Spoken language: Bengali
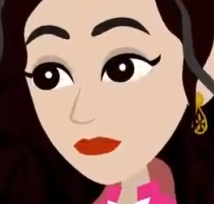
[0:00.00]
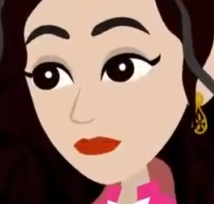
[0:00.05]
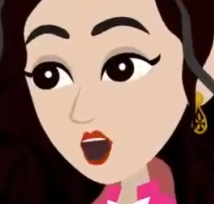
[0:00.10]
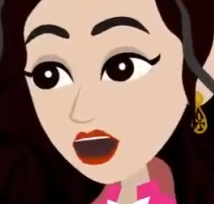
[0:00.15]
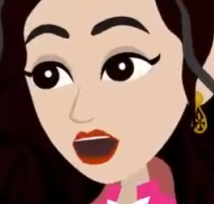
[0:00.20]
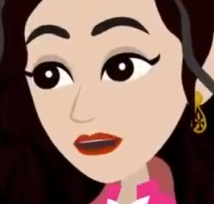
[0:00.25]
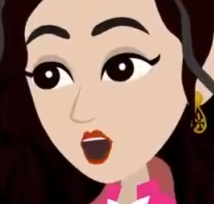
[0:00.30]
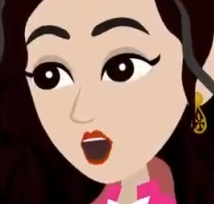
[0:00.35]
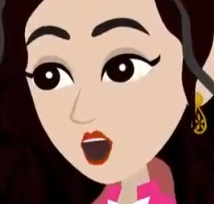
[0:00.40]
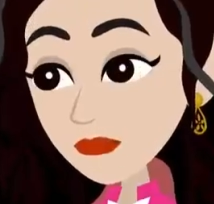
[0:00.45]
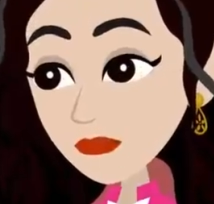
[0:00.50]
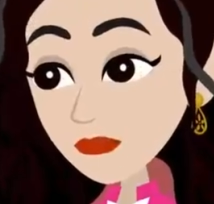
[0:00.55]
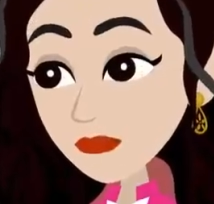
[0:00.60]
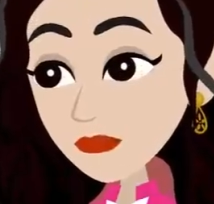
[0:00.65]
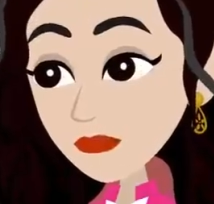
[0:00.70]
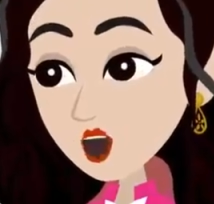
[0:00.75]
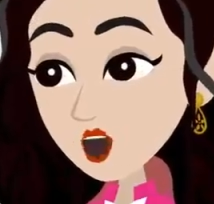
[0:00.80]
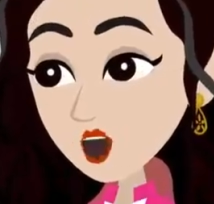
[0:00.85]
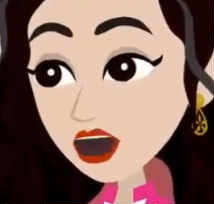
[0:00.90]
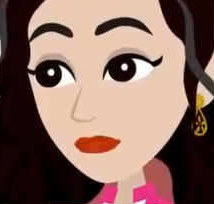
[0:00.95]
আর আমি
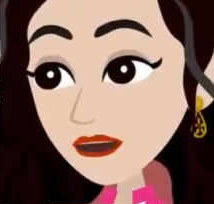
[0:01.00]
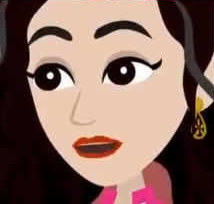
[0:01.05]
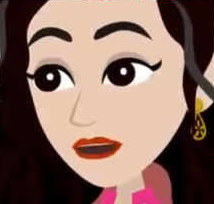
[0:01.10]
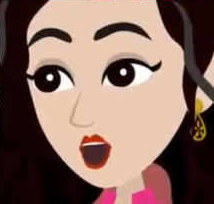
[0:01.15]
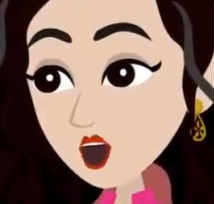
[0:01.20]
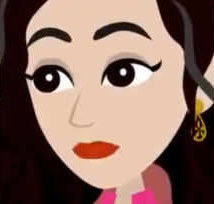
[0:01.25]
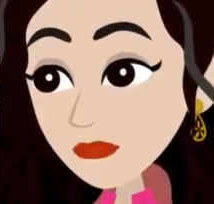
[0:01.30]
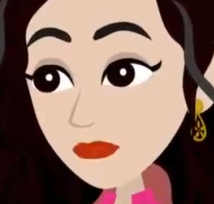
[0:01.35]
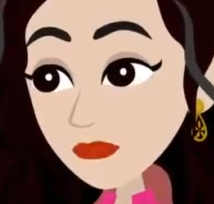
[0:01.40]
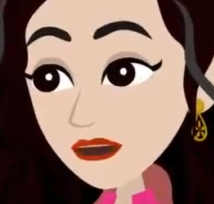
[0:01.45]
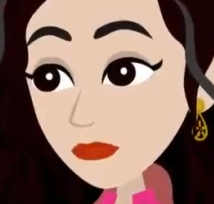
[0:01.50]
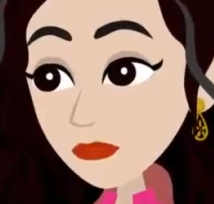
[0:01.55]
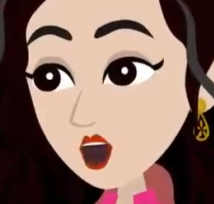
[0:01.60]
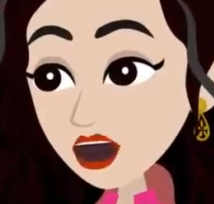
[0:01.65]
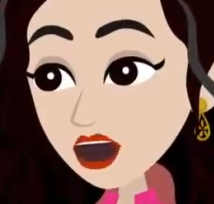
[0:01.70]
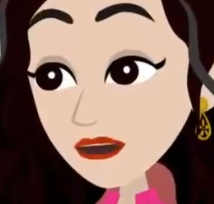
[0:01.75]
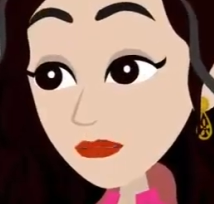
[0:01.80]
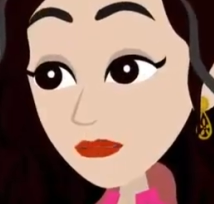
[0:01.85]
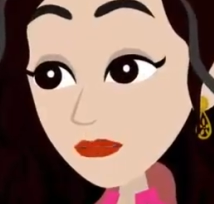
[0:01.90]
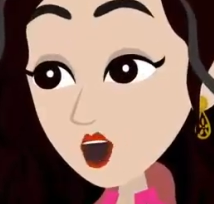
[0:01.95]
সমস্ত কাজ
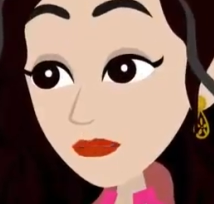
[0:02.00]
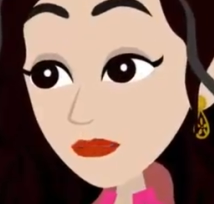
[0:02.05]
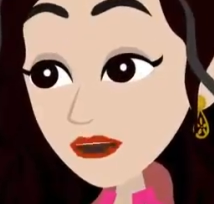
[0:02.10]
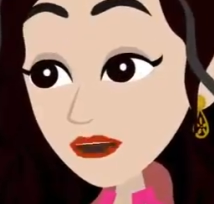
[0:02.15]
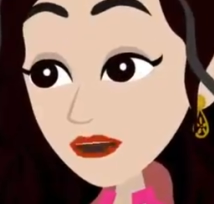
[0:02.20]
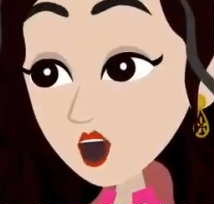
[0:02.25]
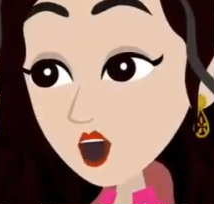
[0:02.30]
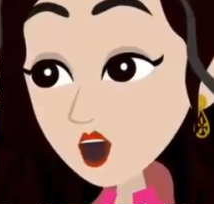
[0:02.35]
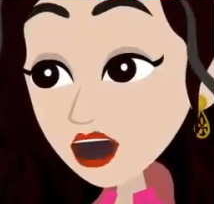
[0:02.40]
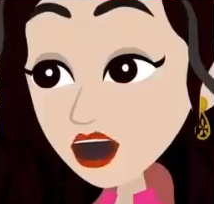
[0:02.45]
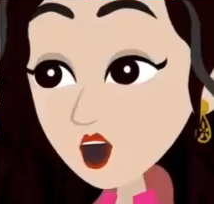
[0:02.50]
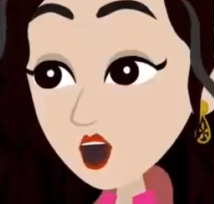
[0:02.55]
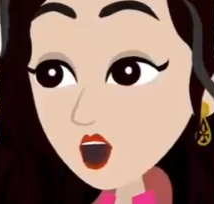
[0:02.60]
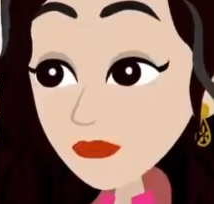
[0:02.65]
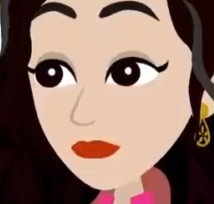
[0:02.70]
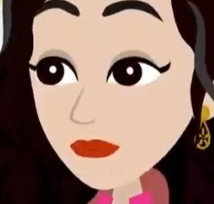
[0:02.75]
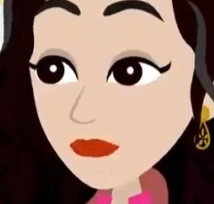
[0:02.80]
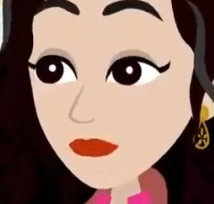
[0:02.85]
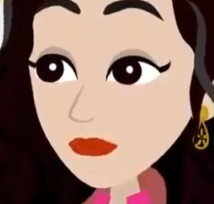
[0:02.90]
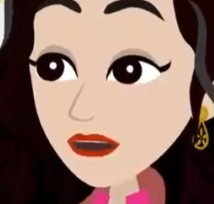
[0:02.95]
করতে পারি
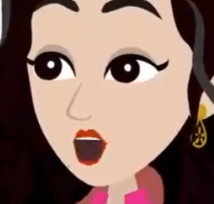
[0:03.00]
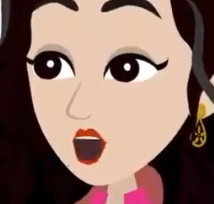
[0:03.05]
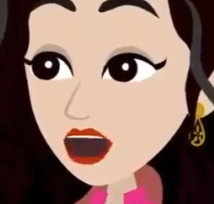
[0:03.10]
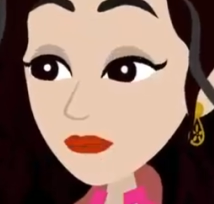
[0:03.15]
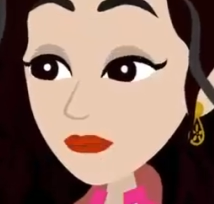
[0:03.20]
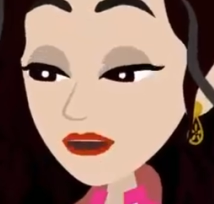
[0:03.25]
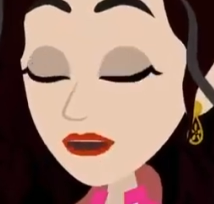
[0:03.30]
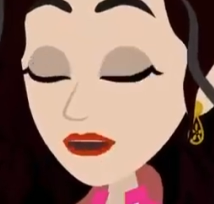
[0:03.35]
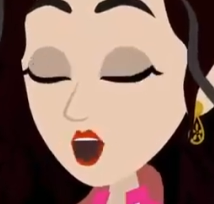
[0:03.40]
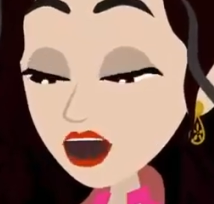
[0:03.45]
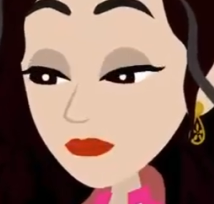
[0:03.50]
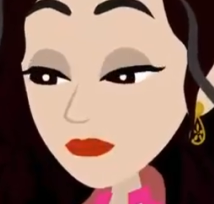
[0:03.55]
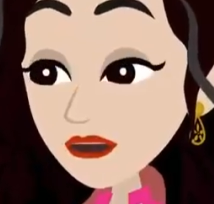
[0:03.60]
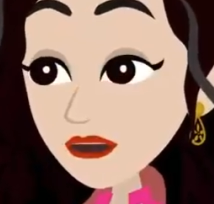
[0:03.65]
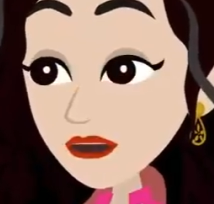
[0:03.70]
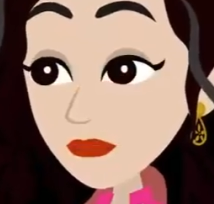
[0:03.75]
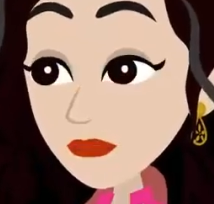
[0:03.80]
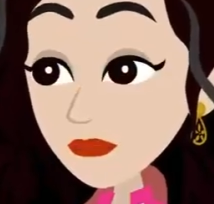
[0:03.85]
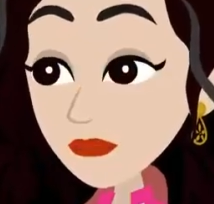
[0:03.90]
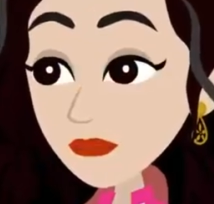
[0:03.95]
তুমি যখন
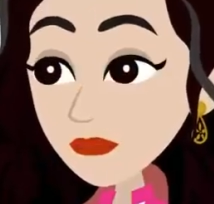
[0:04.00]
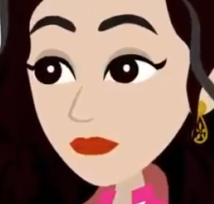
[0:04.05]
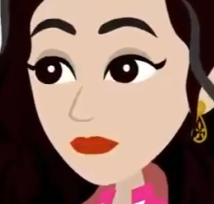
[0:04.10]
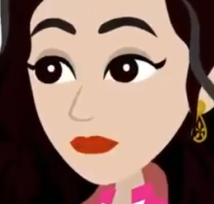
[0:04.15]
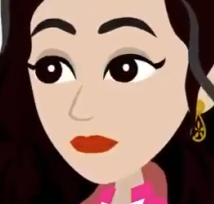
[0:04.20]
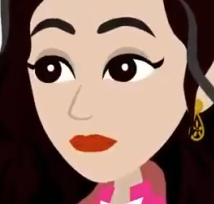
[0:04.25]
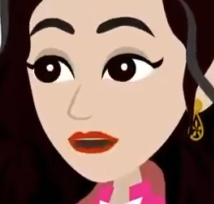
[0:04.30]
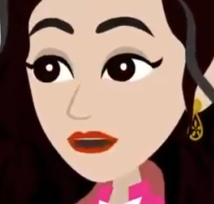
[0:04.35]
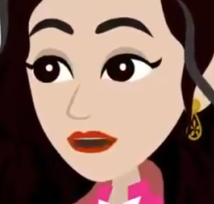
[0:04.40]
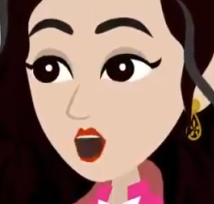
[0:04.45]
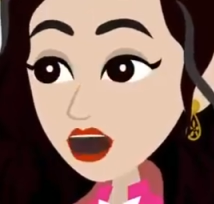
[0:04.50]
বাসায় ছিলে না